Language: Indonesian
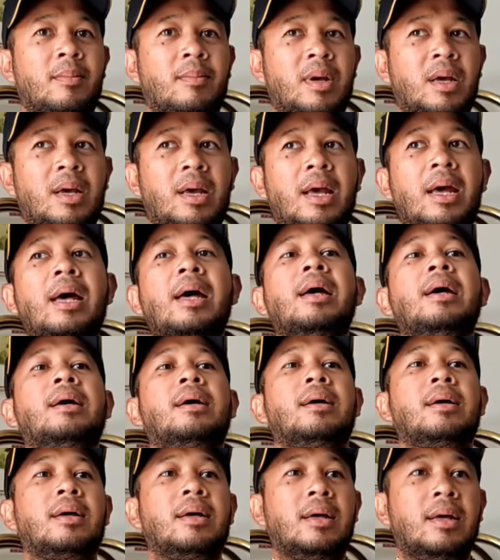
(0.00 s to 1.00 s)

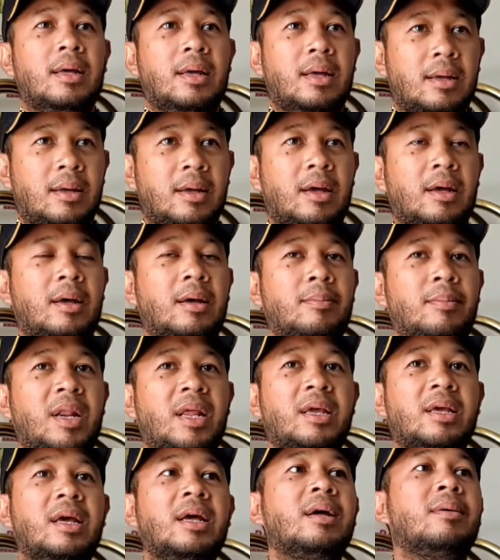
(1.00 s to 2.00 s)
maka e,
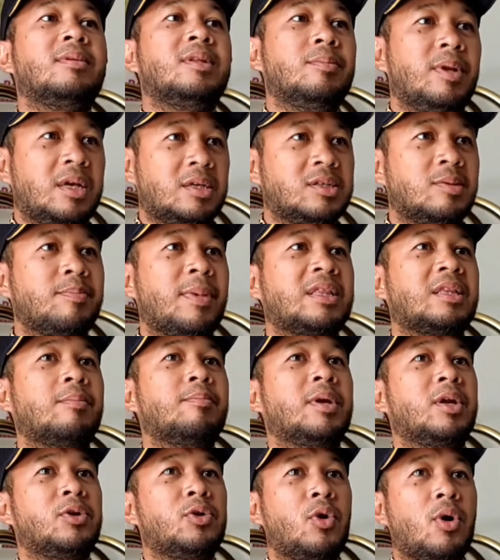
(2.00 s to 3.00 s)
mereka diberi
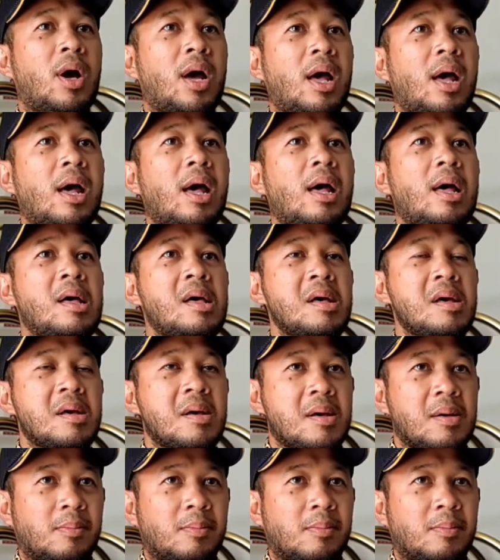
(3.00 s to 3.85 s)
kesempatan berdoa,